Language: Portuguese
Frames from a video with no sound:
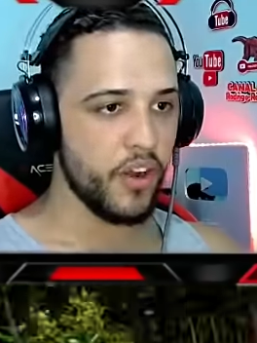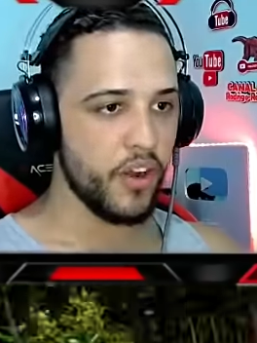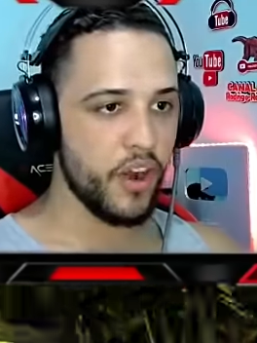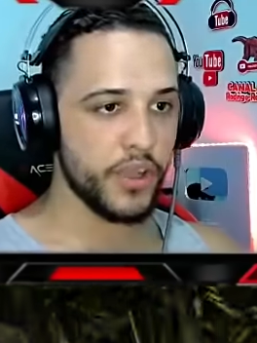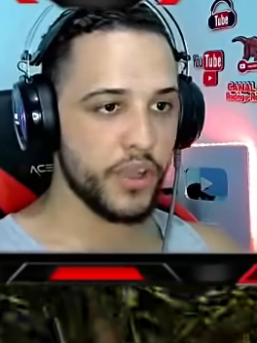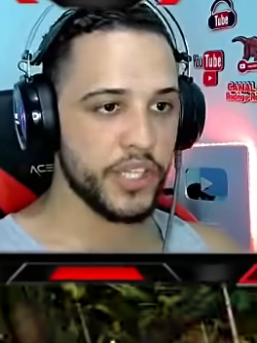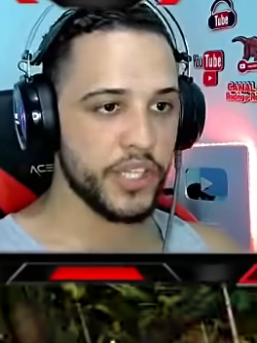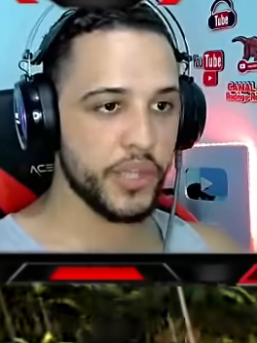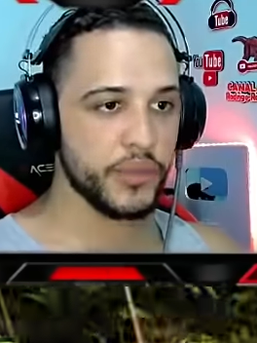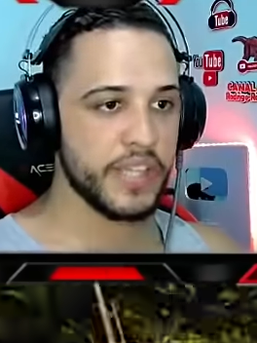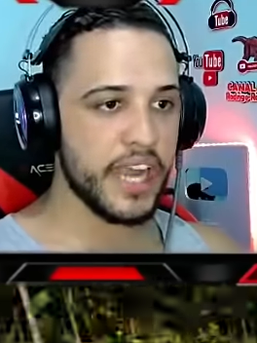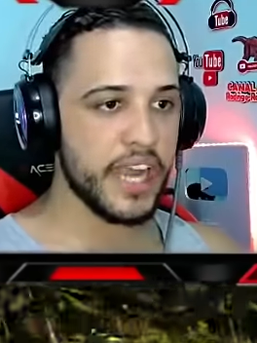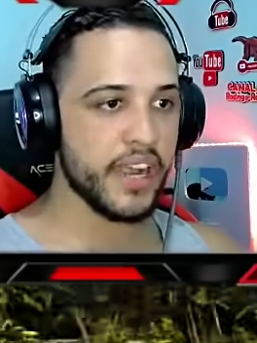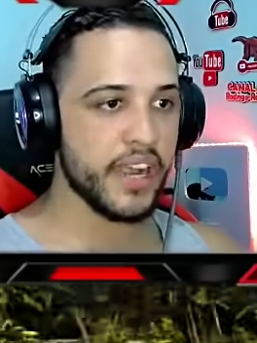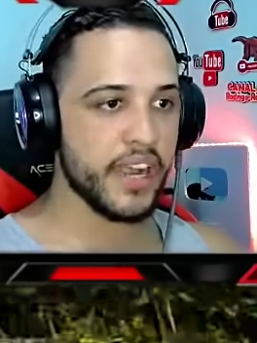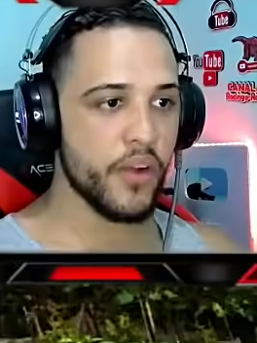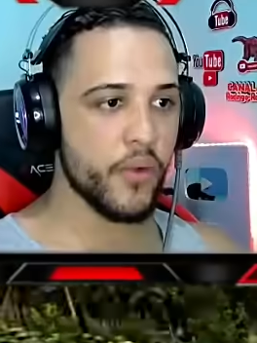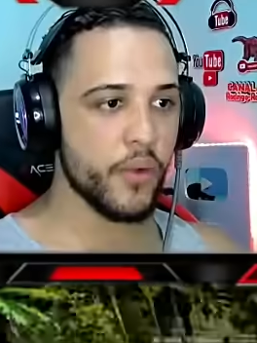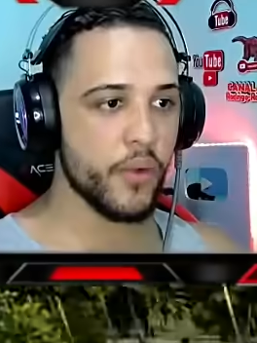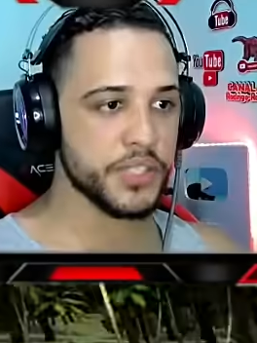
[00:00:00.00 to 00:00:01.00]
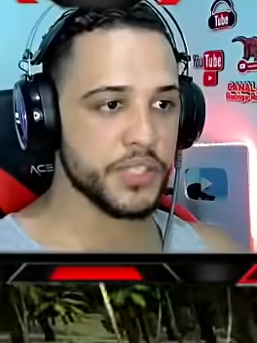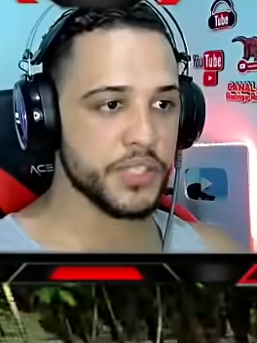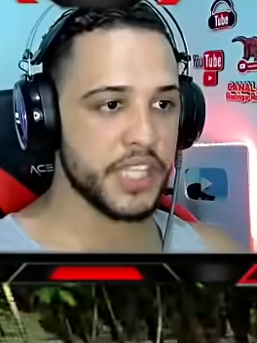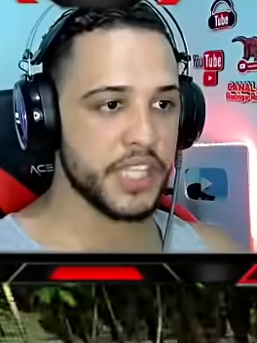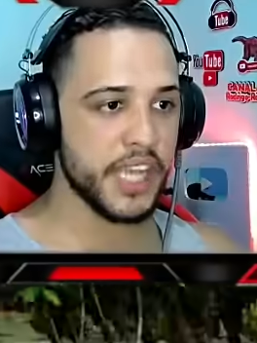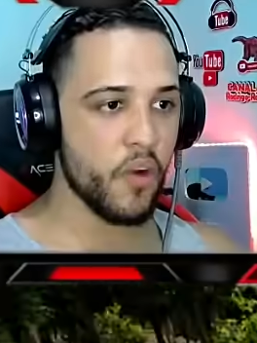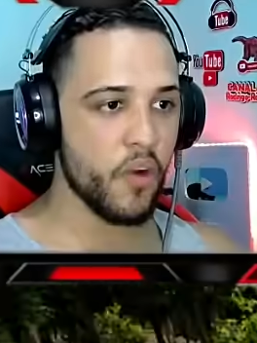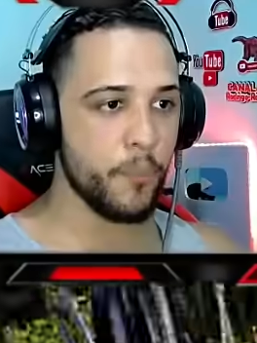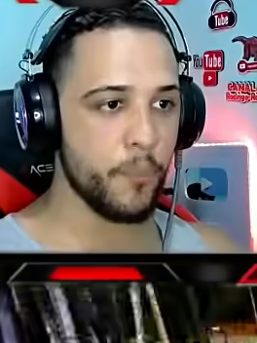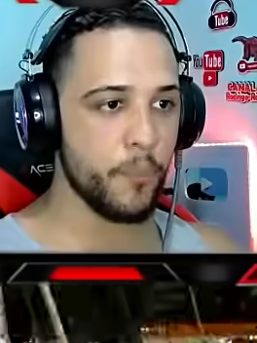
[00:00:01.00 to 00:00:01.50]
Ó, nem o dragão
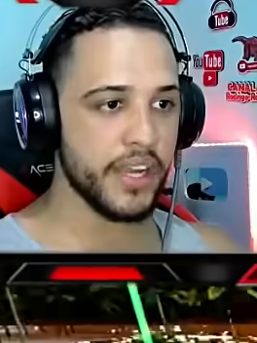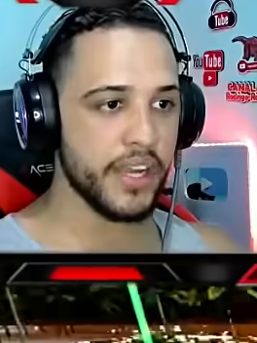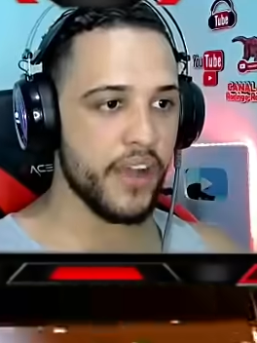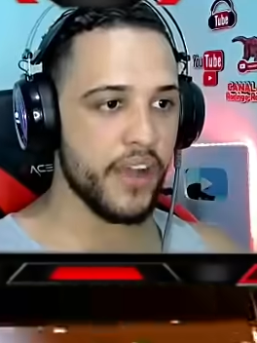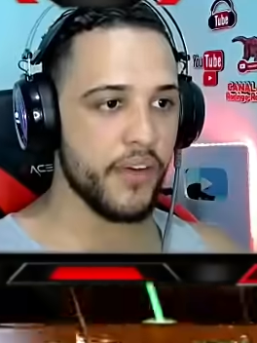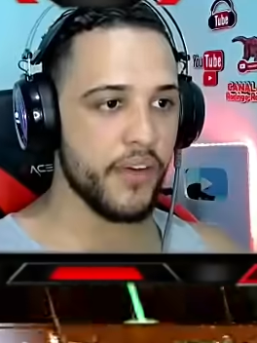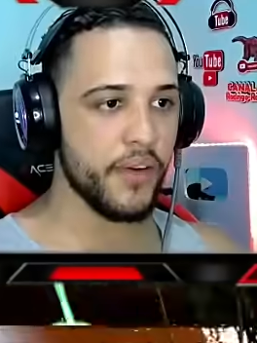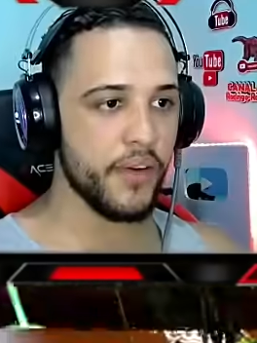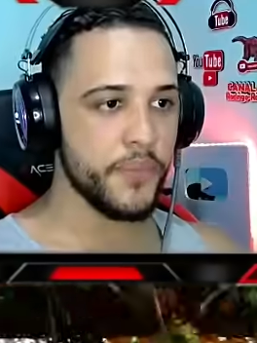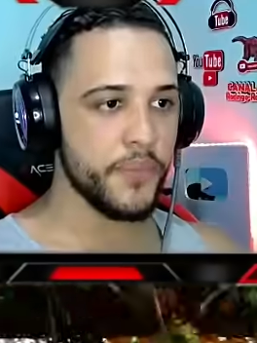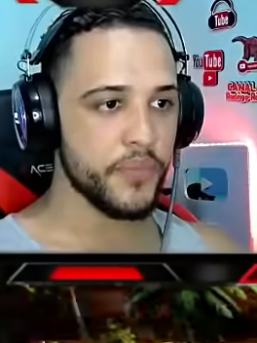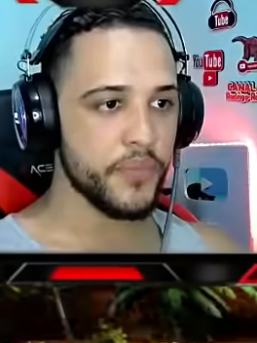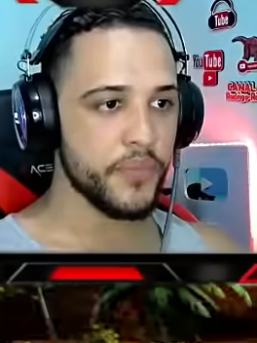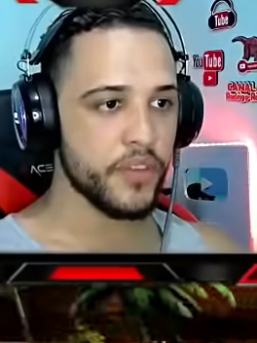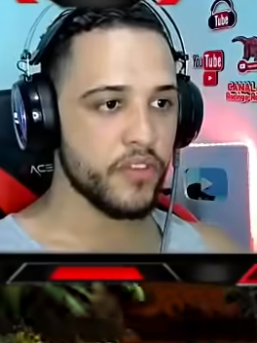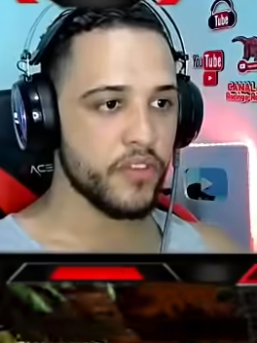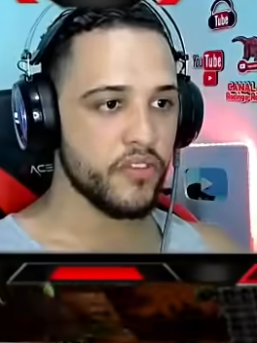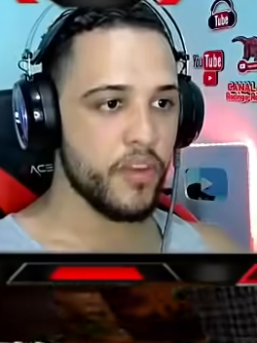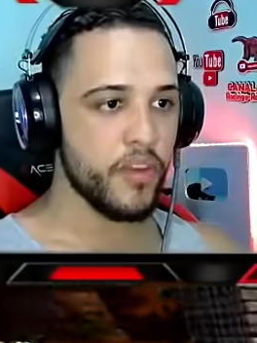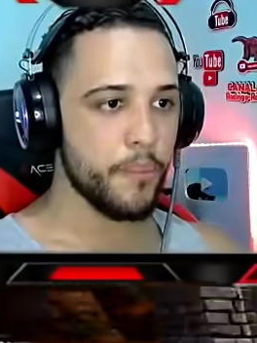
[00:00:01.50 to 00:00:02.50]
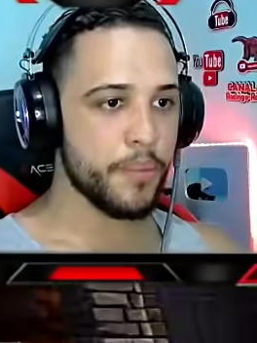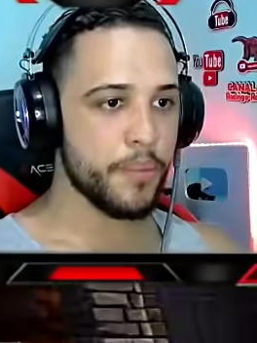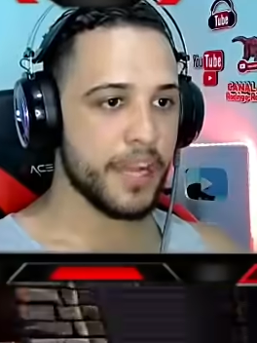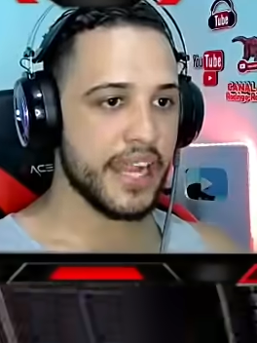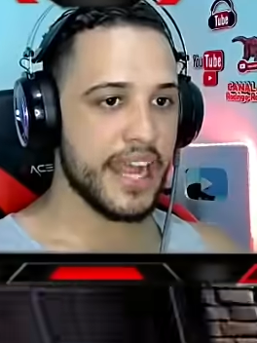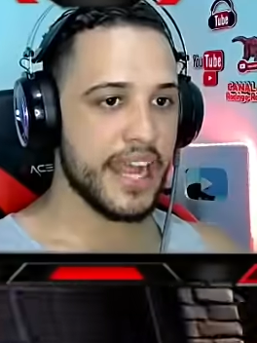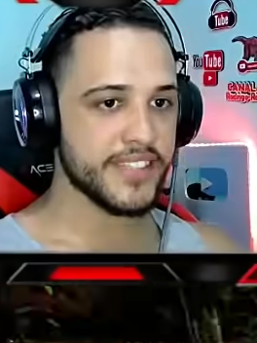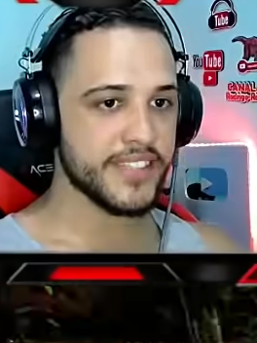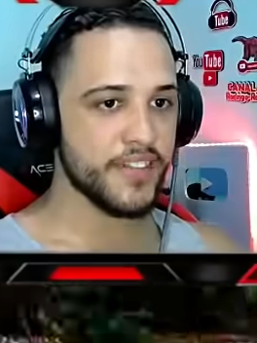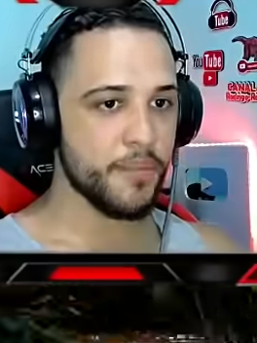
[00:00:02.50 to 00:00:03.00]
consegue acompanhar, ó. Vamos pra
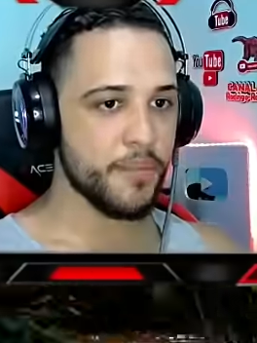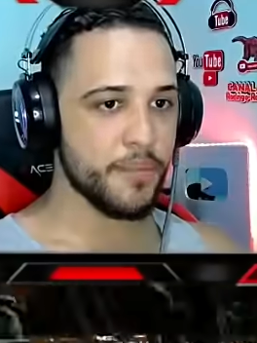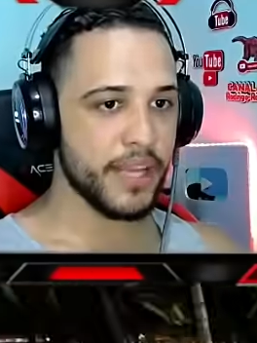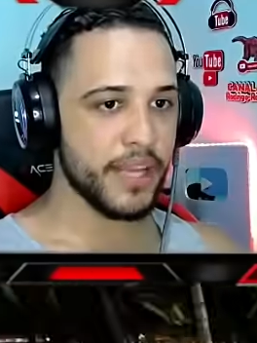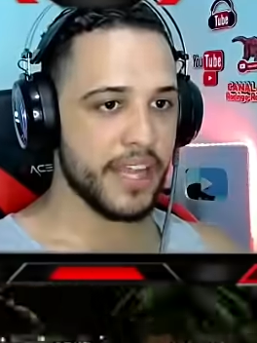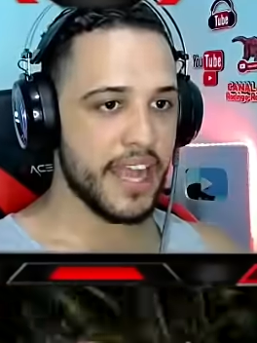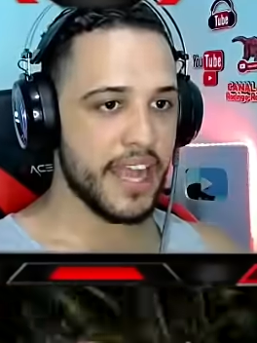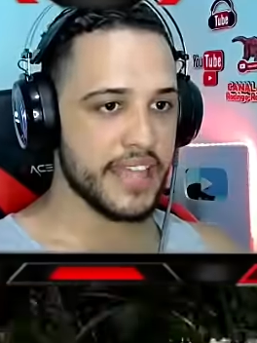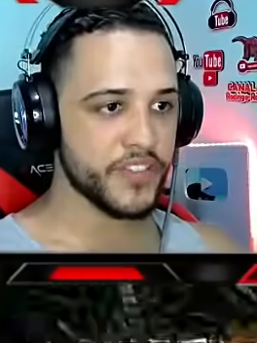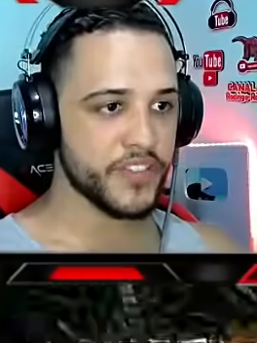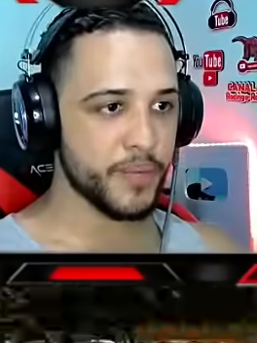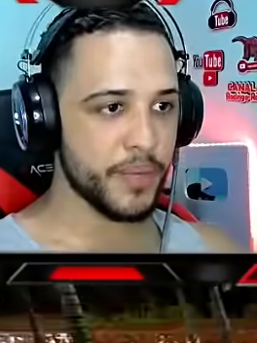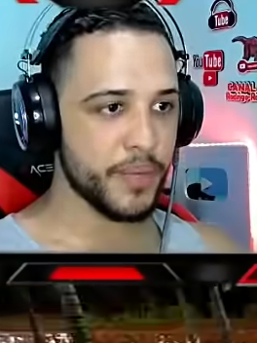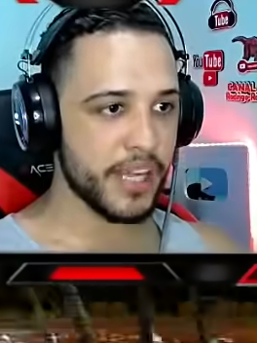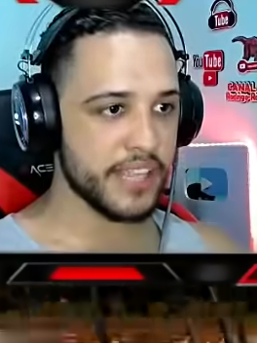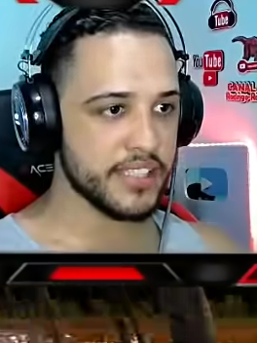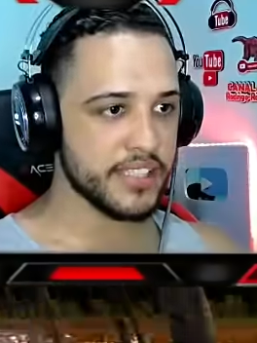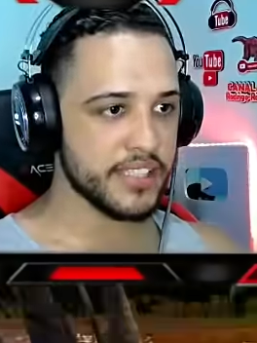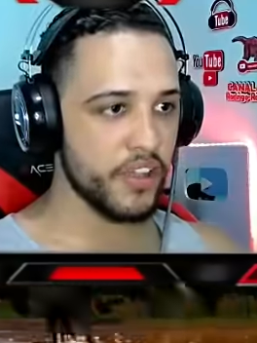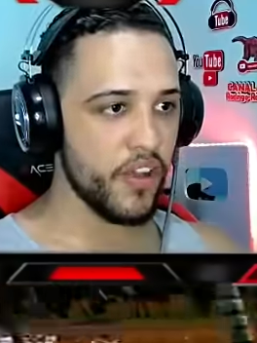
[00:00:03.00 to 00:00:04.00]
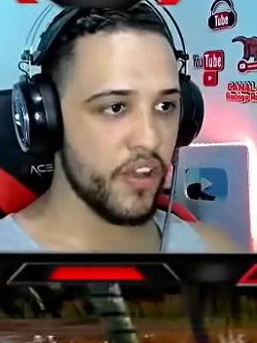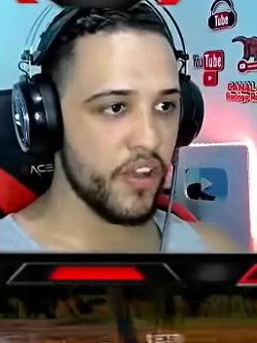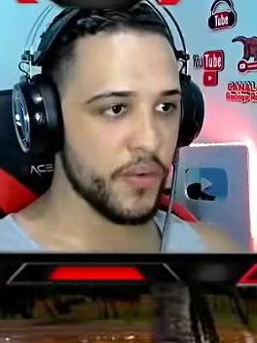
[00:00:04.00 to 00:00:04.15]
casa, vamos pra casa, vamos pra casa